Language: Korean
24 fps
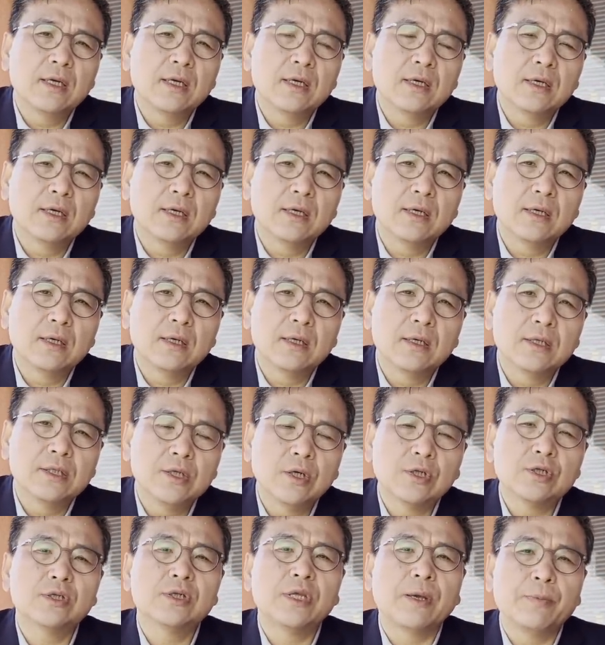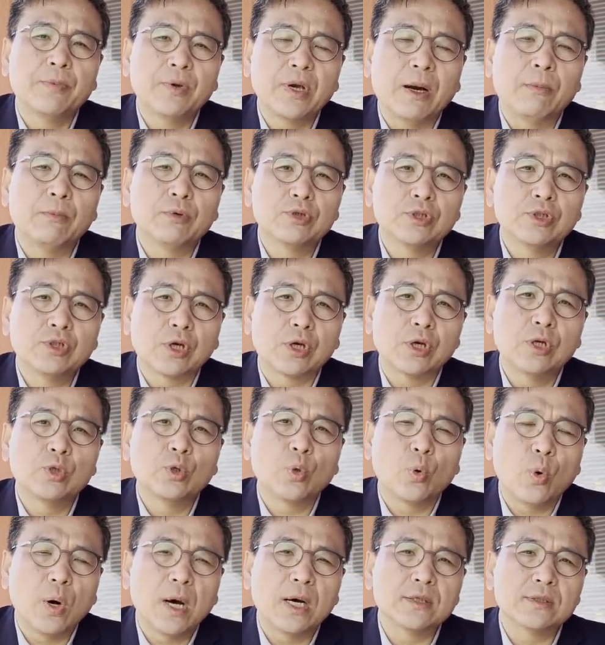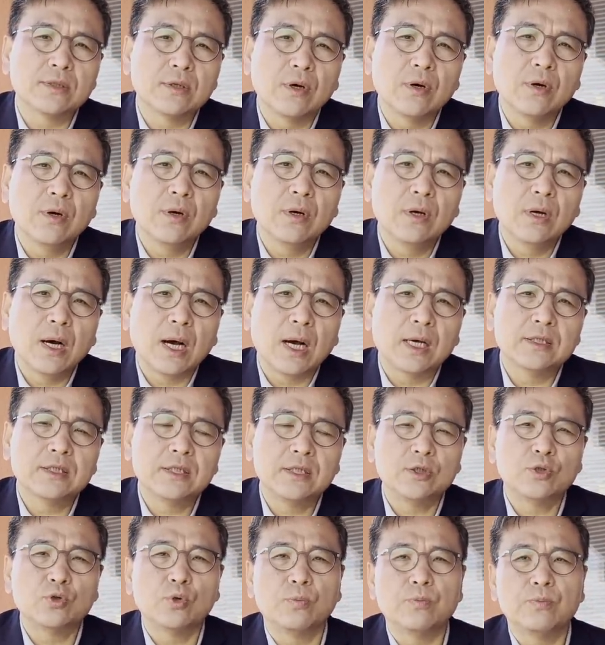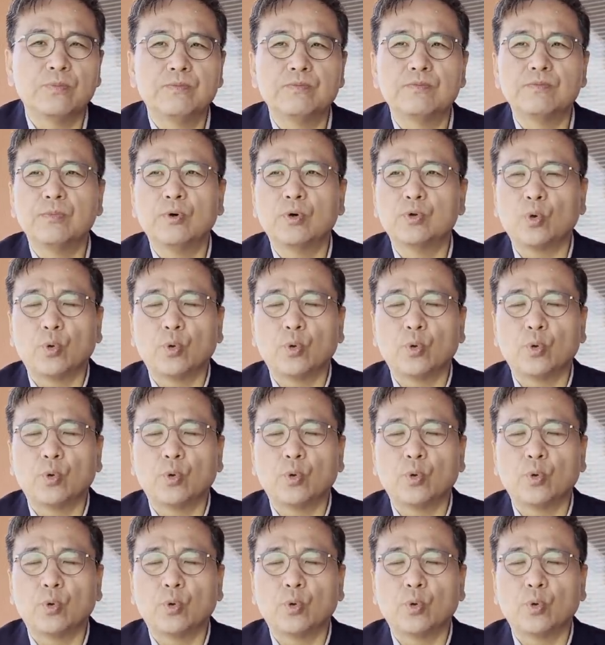어, 이혁진 대표가 아무튼 저를 도와서 같이 좀 뭐